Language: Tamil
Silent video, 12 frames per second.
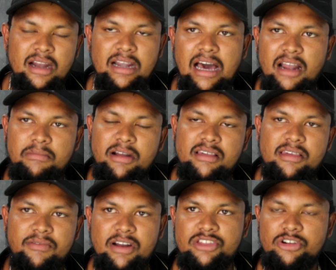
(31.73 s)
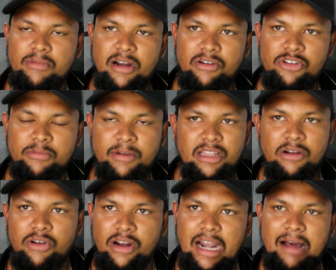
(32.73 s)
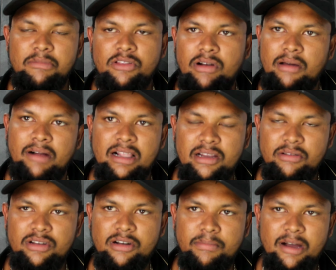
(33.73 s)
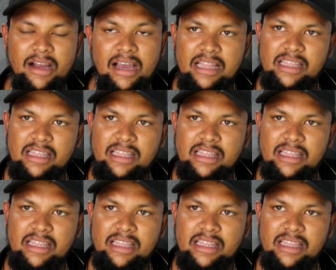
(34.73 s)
நார்மலான சிவராஜ்குமார் அவங்க வந்து பார்த்தீங்கன்னா ஒரு கிராமத்துக்குள்ளே வாழ்ந்துட்டு வந்துட்டு இருப்பாங்க